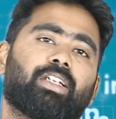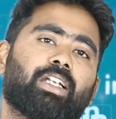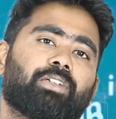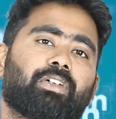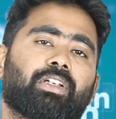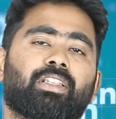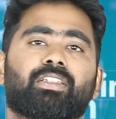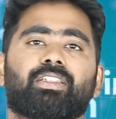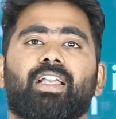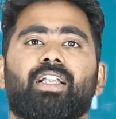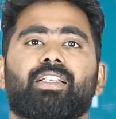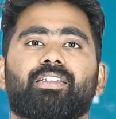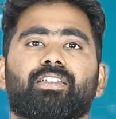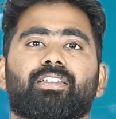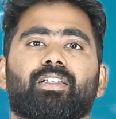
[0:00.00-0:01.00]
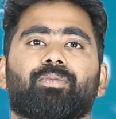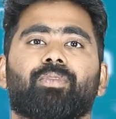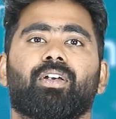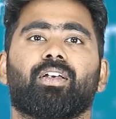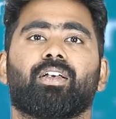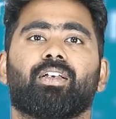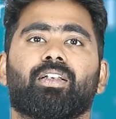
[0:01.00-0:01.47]
నెట్వర్కింగ్ స్టార్ట్ చేసాం
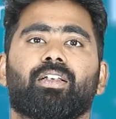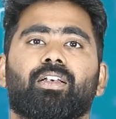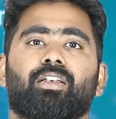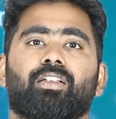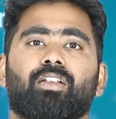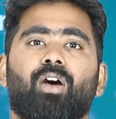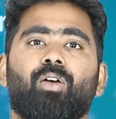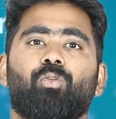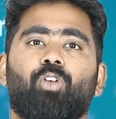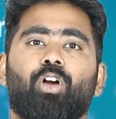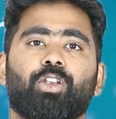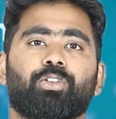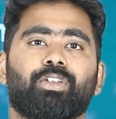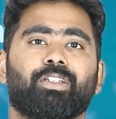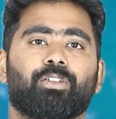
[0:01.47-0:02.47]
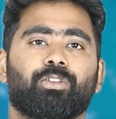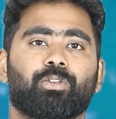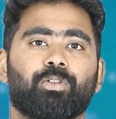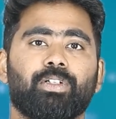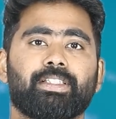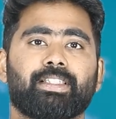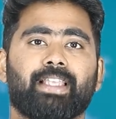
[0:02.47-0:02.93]
నవ్ వాట్ యూ నీడ్ టు డూ
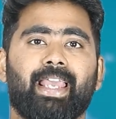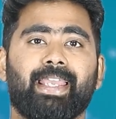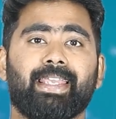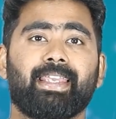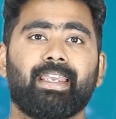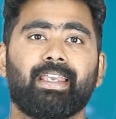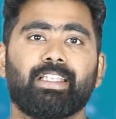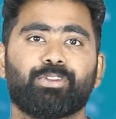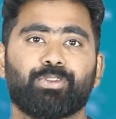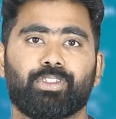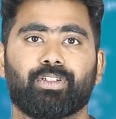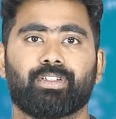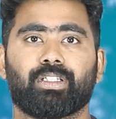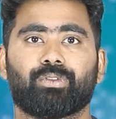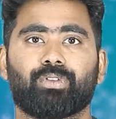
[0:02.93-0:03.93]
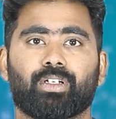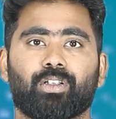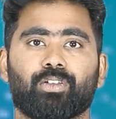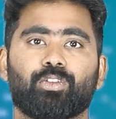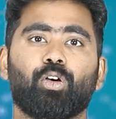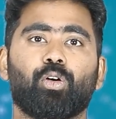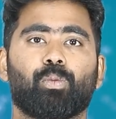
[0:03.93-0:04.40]
ఇస్ ఎంగేజ్ విత్ యువర్ నెట్వర్క్
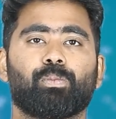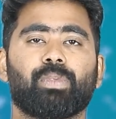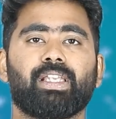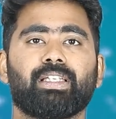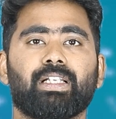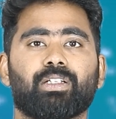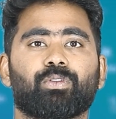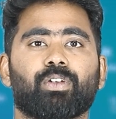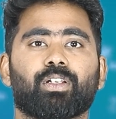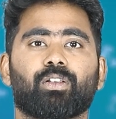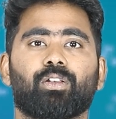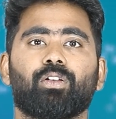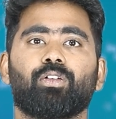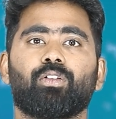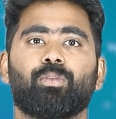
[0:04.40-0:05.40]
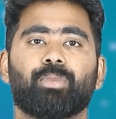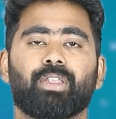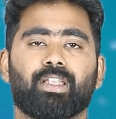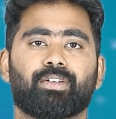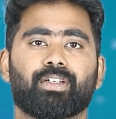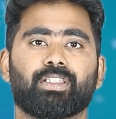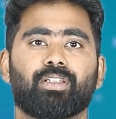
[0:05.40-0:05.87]
సో మీ నెట్వర్క్లో మీరు
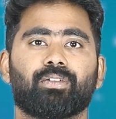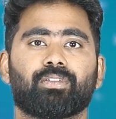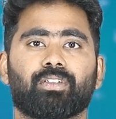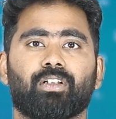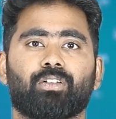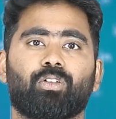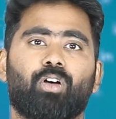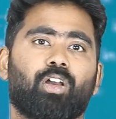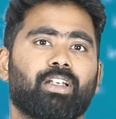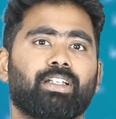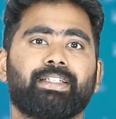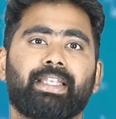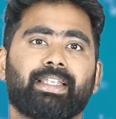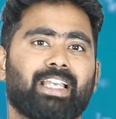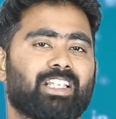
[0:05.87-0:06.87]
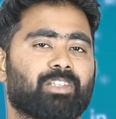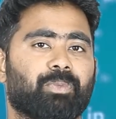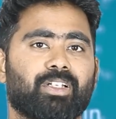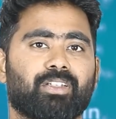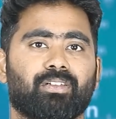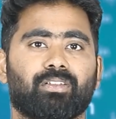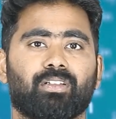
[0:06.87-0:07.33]
ఎవరైతే ఉన్నారో ఆల్రెడీ టెక్
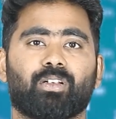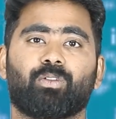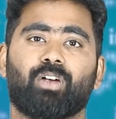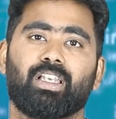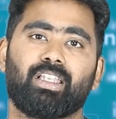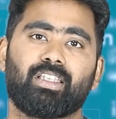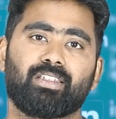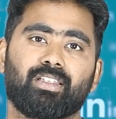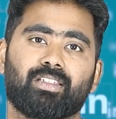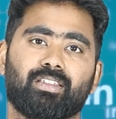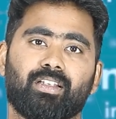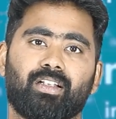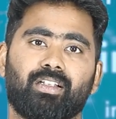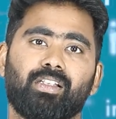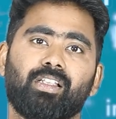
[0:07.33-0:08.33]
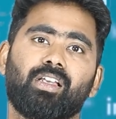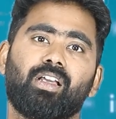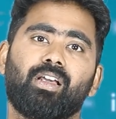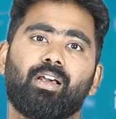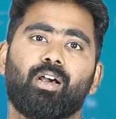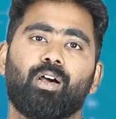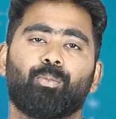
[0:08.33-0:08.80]
ఎక్స్పర్ట్స్ ఉంటారు వాళ్ళు ఏం చేస్తారంటే
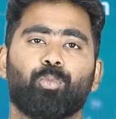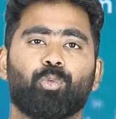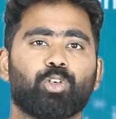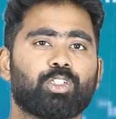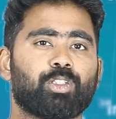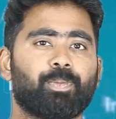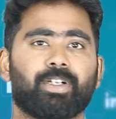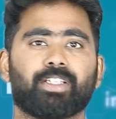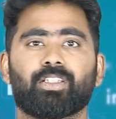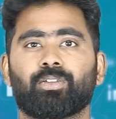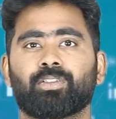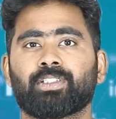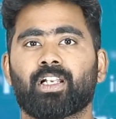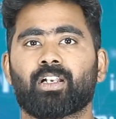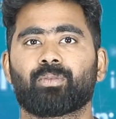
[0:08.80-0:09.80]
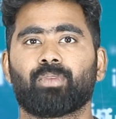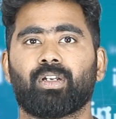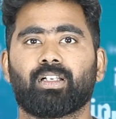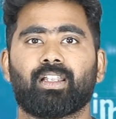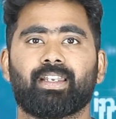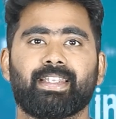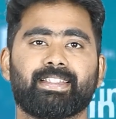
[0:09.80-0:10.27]
పోస్టులు పెడతా ఉంటారు
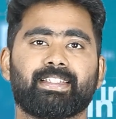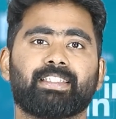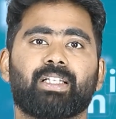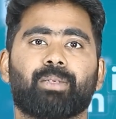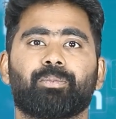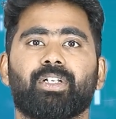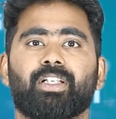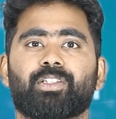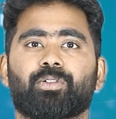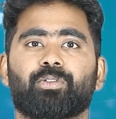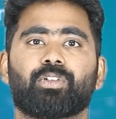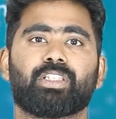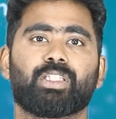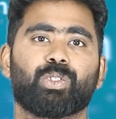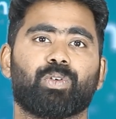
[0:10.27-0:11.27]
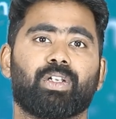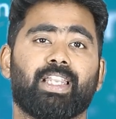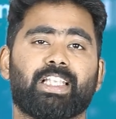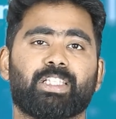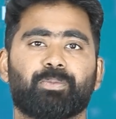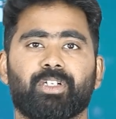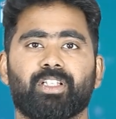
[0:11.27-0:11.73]
అనమాట రీసెంట్ అప్డేట్స్ గురించి వాళ్ళ
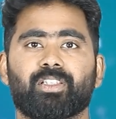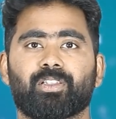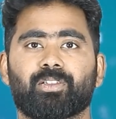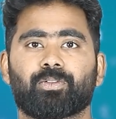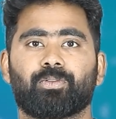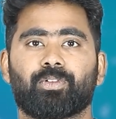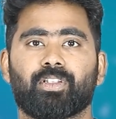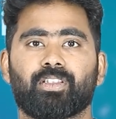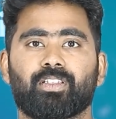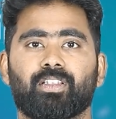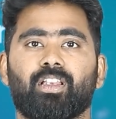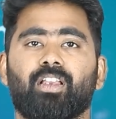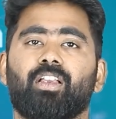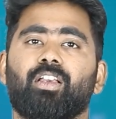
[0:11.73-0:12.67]
ఎక్స్పీరియన్స్ గురించి